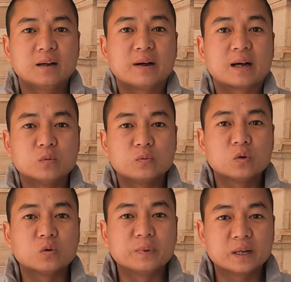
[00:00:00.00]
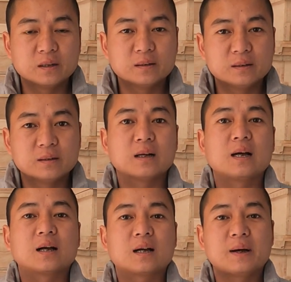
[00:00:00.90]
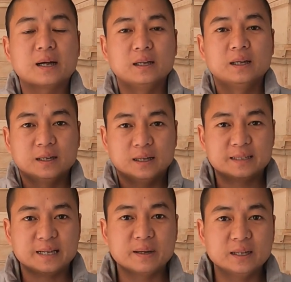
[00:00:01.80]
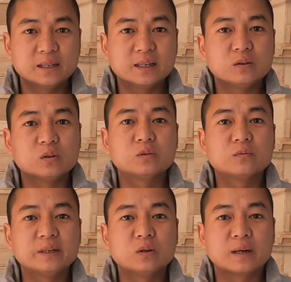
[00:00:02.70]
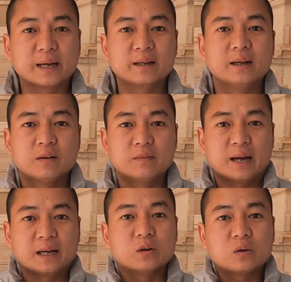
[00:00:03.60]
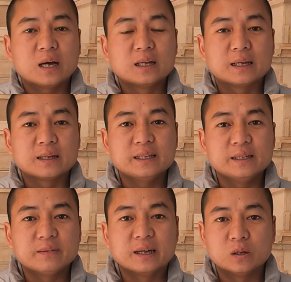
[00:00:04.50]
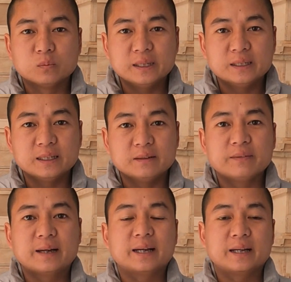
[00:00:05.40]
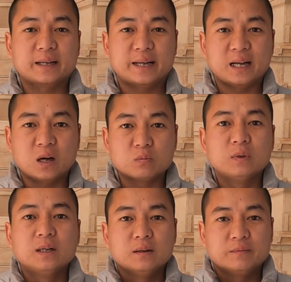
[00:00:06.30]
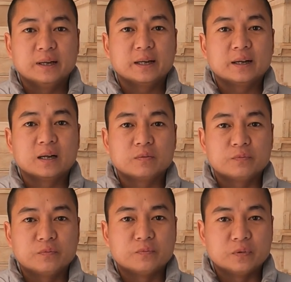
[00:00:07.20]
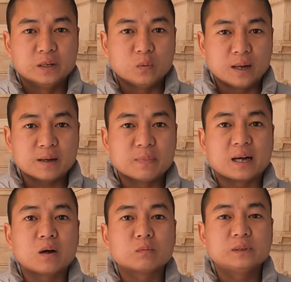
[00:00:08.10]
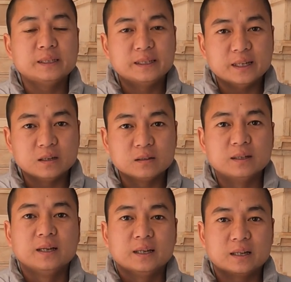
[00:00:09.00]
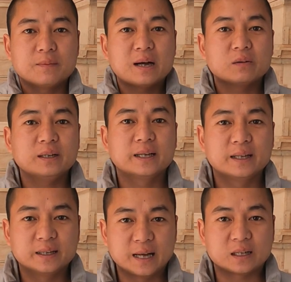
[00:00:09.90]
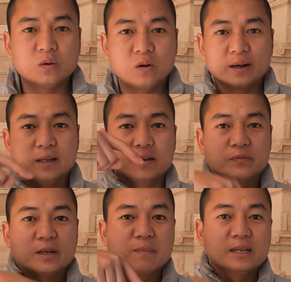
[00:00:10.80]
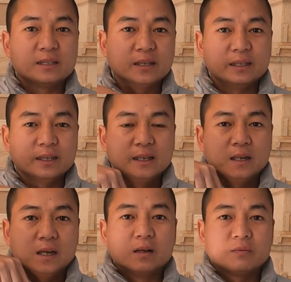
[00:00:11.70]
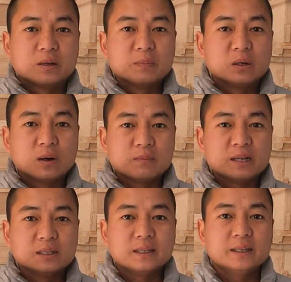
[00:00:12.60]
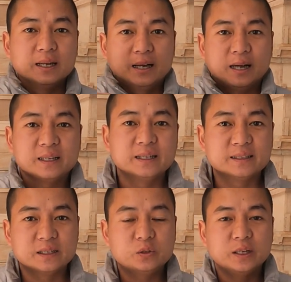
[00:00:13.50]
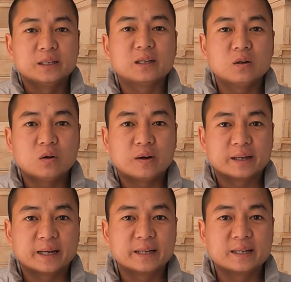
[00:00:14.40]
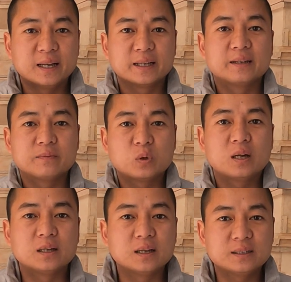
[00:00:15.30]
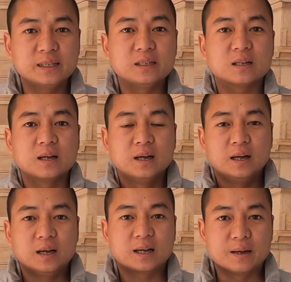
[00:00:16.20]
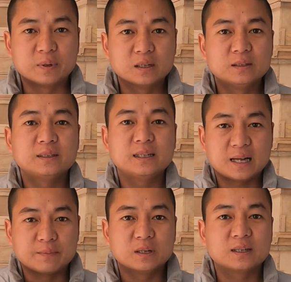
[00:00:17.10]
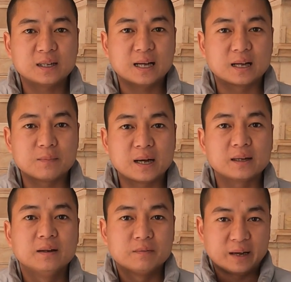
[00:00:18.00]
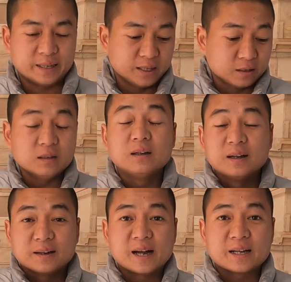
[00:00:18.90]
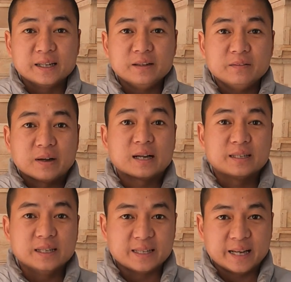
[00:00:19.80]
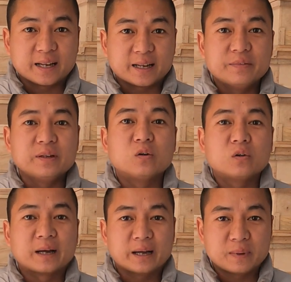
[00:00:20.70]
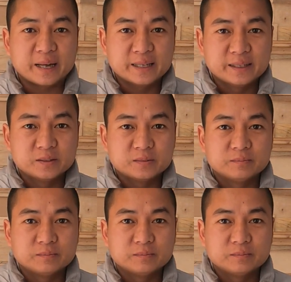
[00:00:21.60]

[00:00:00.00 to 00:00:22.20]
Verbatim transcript: à, và cũng vô cùng biết ơn à, các bác đã xem hết những cái nội dung video này và nếu cần cái gì về thông tin gì về ngành ong, về ờ, phấn hoa mật ong chi tiết hơn thì các bác có thể đặt câu hỏi ở phần bên dưới, ở phần bình luận bên dưới. An Thịnh sẽ chuyển những câu hỏi này đến thầy. Một lần nữa xin được ờ, cảm ơn, xin cảm ơn tất cả các bác và hãy nhớ đăng ký và chia sẻ cái video ngày hôm nay.